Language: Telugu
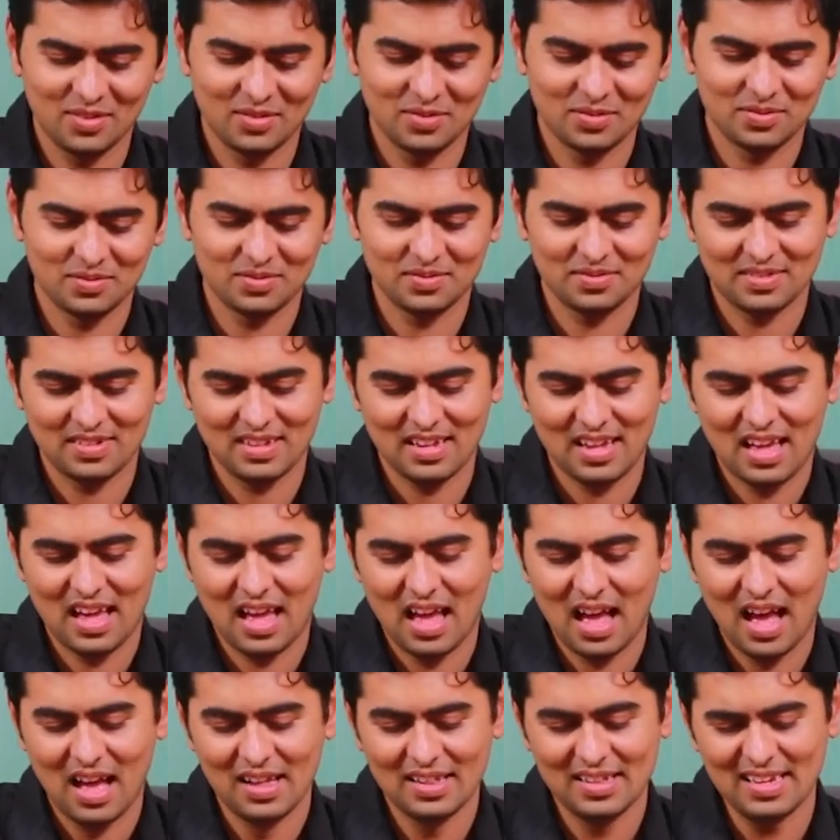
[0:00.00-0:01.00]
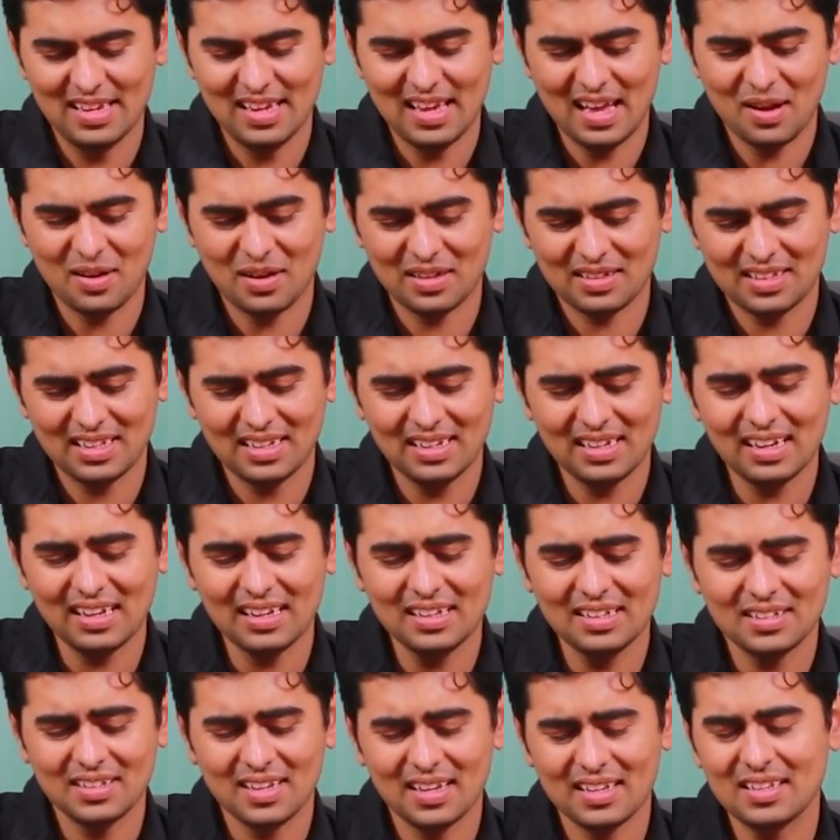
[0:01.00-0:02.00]
అవును అది అర్థం
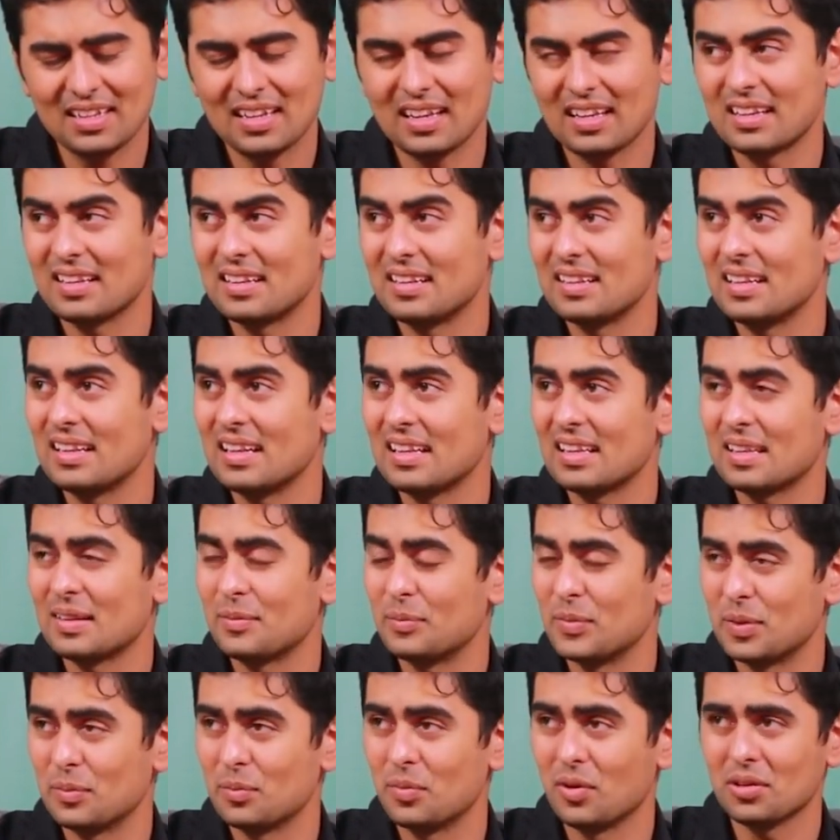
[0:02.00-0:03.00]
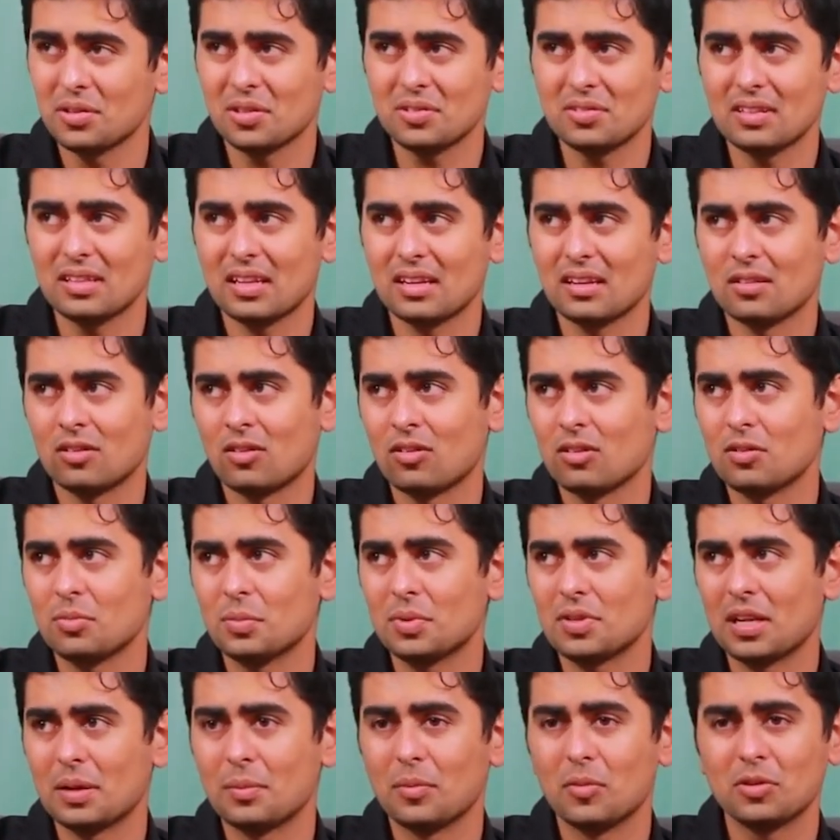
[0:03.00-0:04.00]
కాని స్టేజ్ కదండి అది బిగ్ బాస్ ఆల్
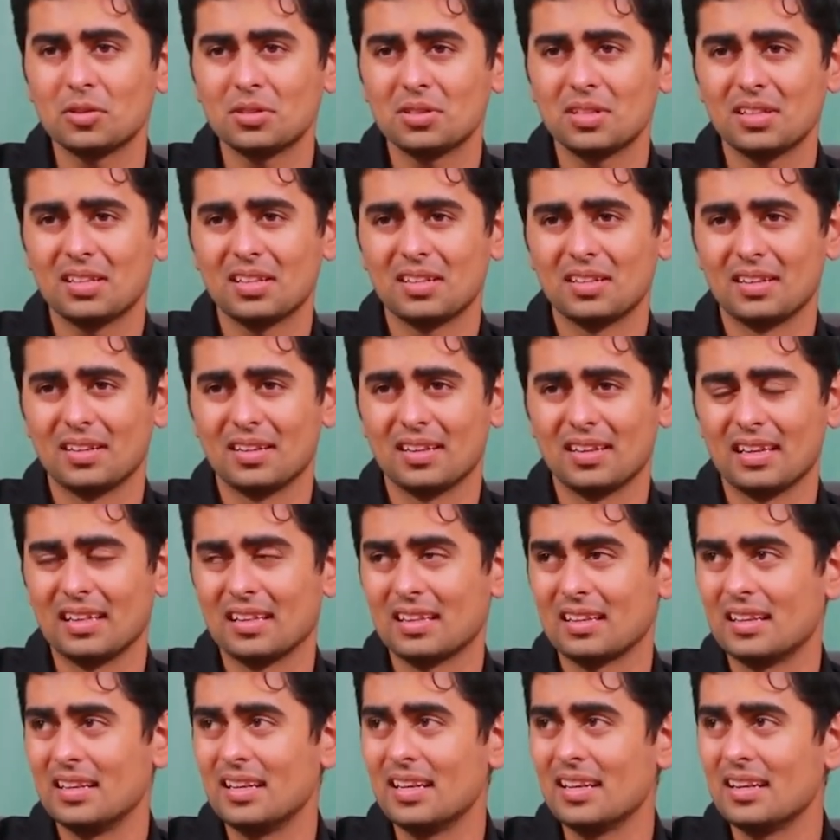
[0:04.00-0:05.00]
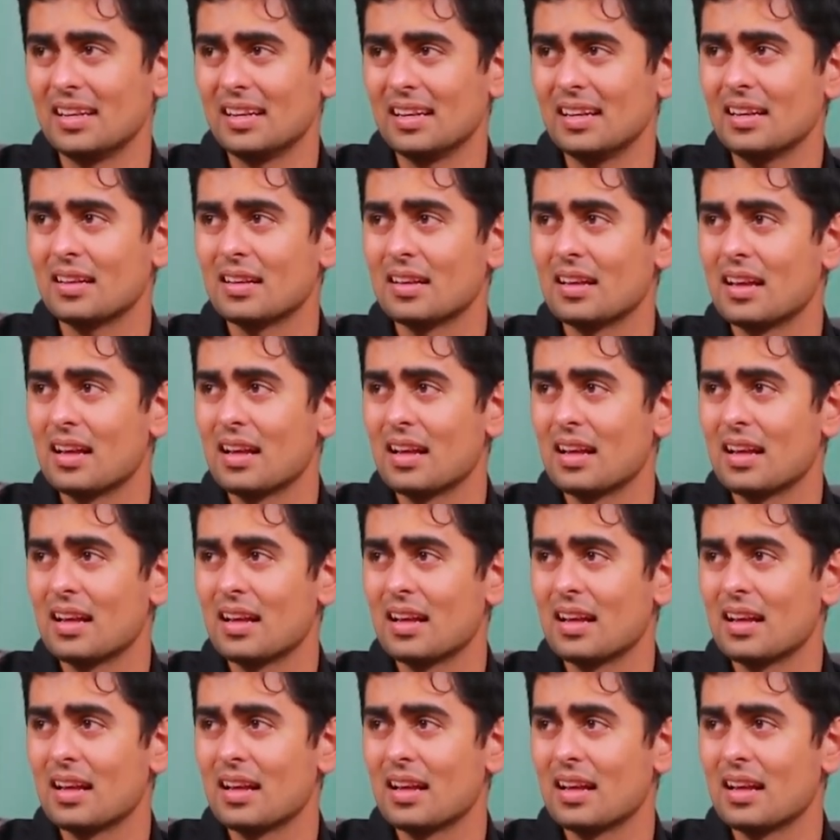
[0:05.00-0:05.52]
అబౌట్ ఎమోషనల్స్ అండి ఏంటంటే